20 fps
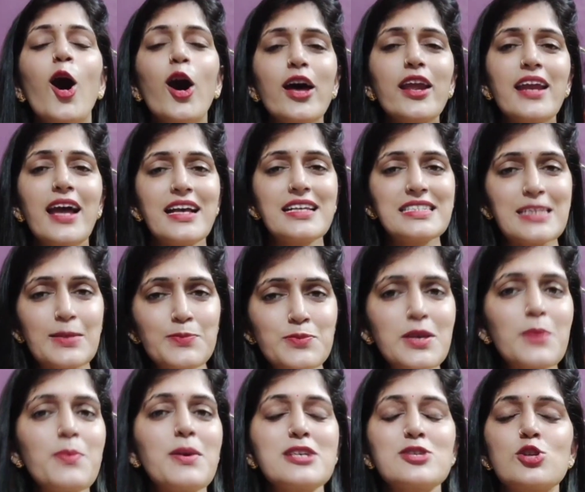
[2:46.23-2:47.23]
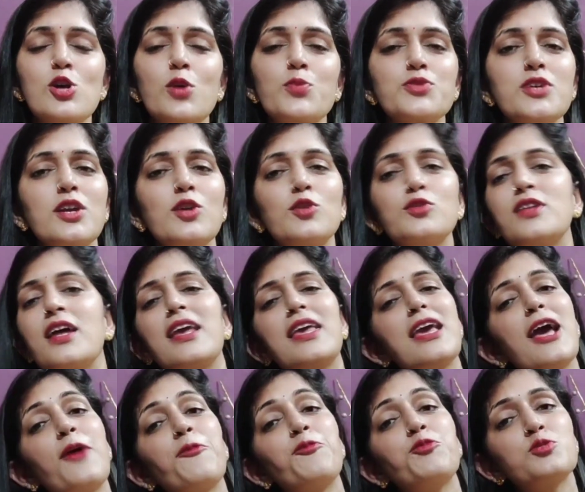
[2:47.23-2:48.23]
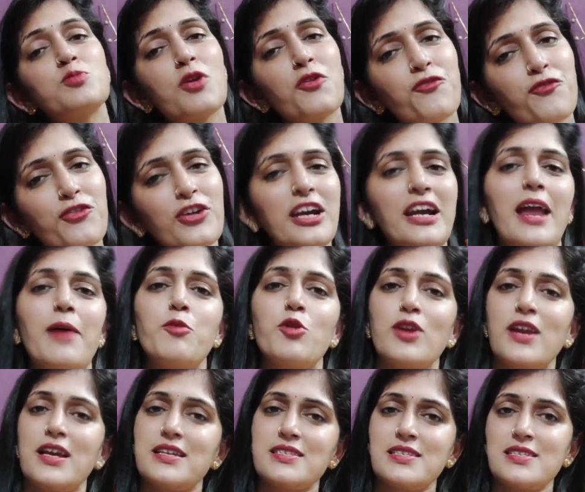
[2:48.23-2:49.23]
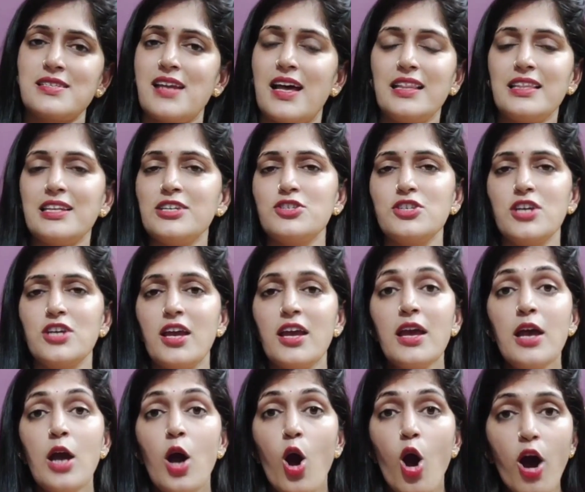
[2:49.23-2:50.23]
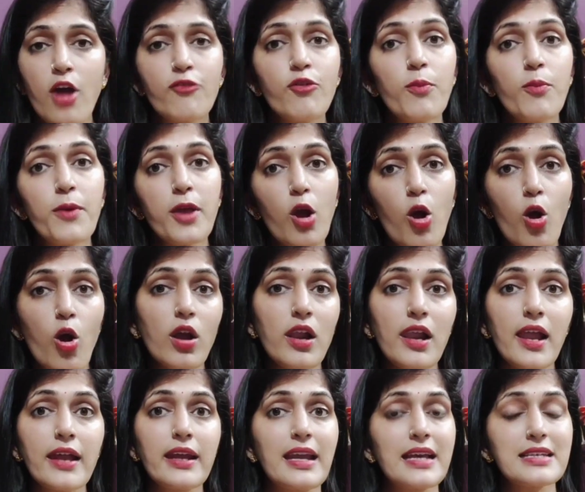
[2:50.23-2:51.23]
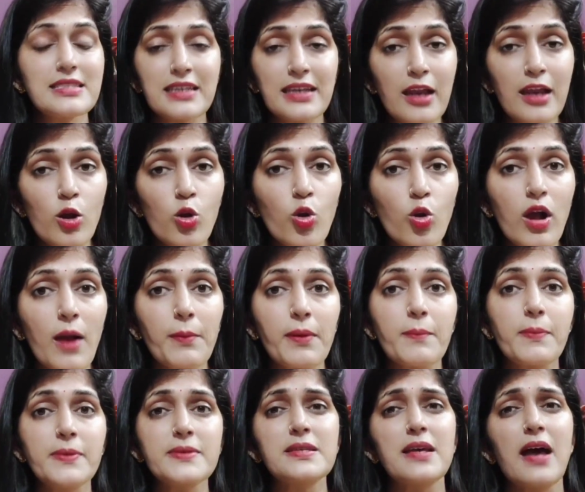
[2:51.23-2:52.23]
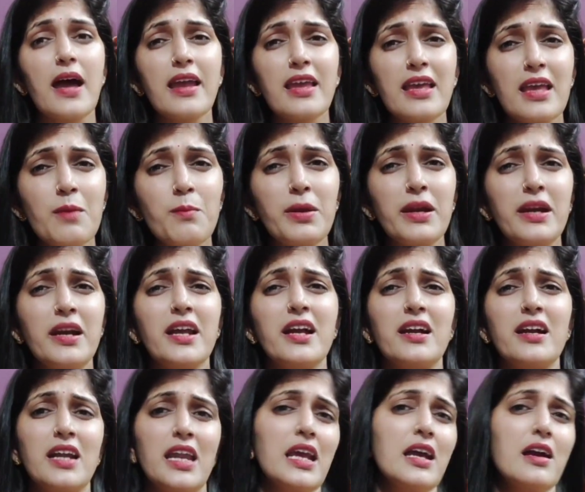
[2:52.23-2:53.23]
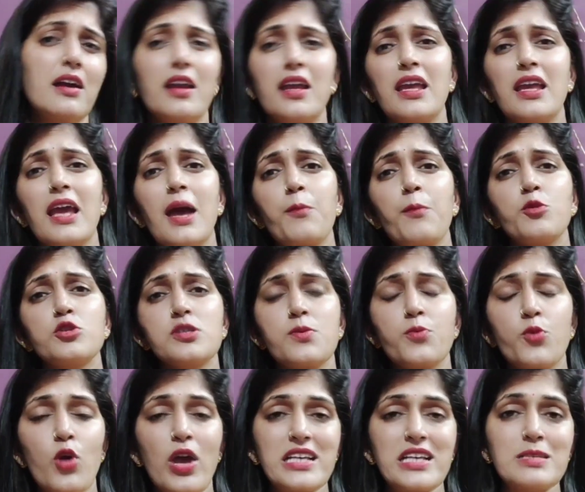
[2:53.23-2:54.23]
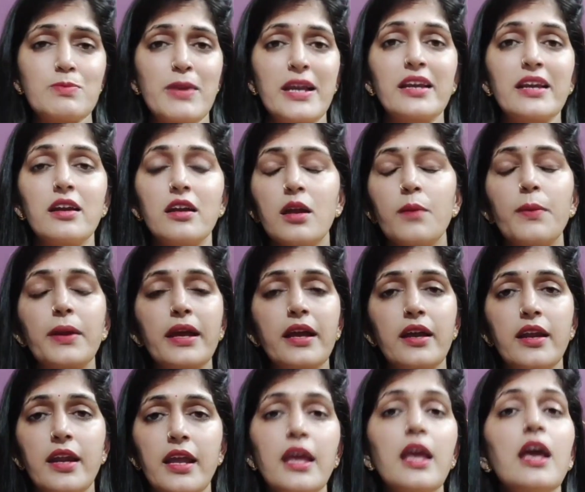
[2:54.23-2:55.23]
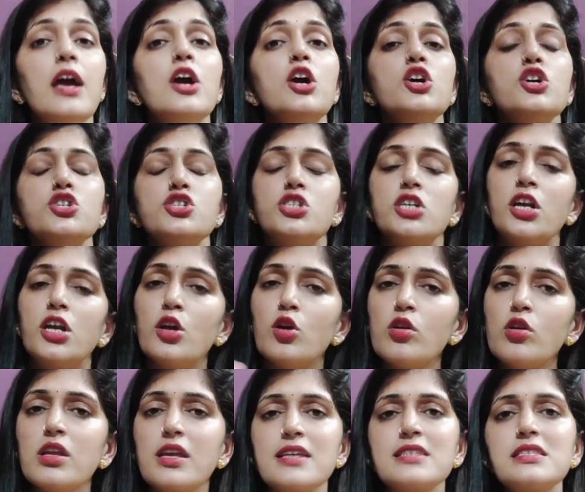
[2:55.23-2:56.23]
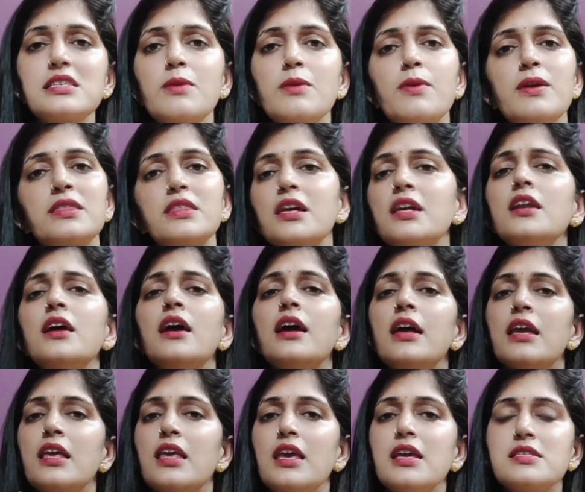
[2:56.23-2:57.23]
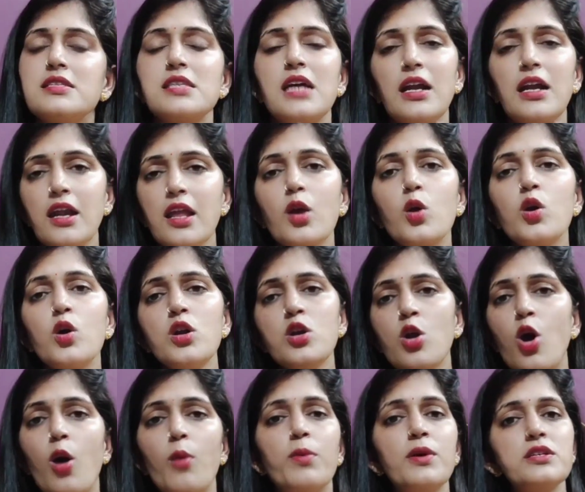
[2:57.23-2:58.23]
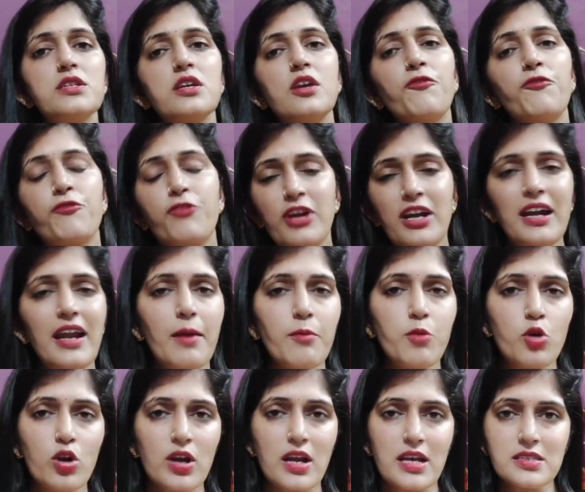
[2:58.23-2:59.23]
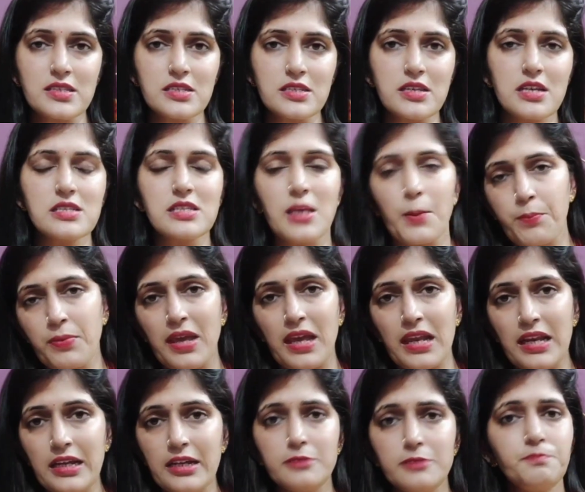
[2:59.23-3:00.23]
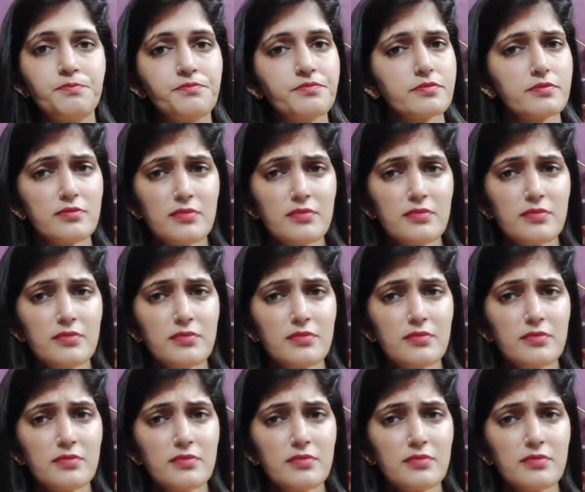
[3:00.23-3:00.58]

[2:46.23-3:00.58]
और सबसे बेस्ट ऑप्शन होता है कि आप उसमें फ्री डेमो क्लासेस डाल दीजिए और वो भी ऑनलाइन ऐसा नहीं है लोग आपके पास आएंगे भीड़ इकट्ठी करेंगे आपको सबको एक्सप्लेन करना पड़ेगा नहीं शेड्यूल किसी भी दिन कि संडे को नौ बजे फ्री डेमो क्लासेस हैं सबके लिए